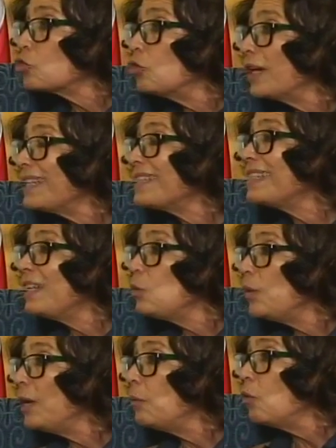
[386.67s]
con este
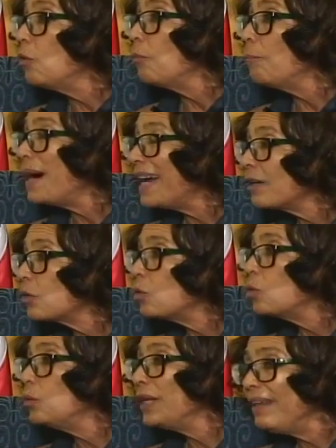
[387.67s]
nuevo
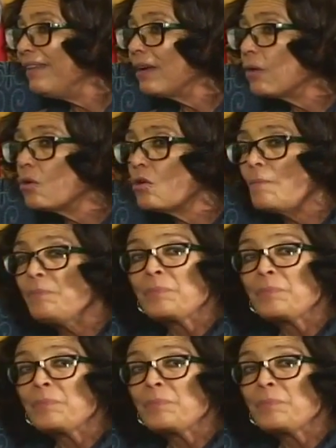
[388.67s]
marco jurídico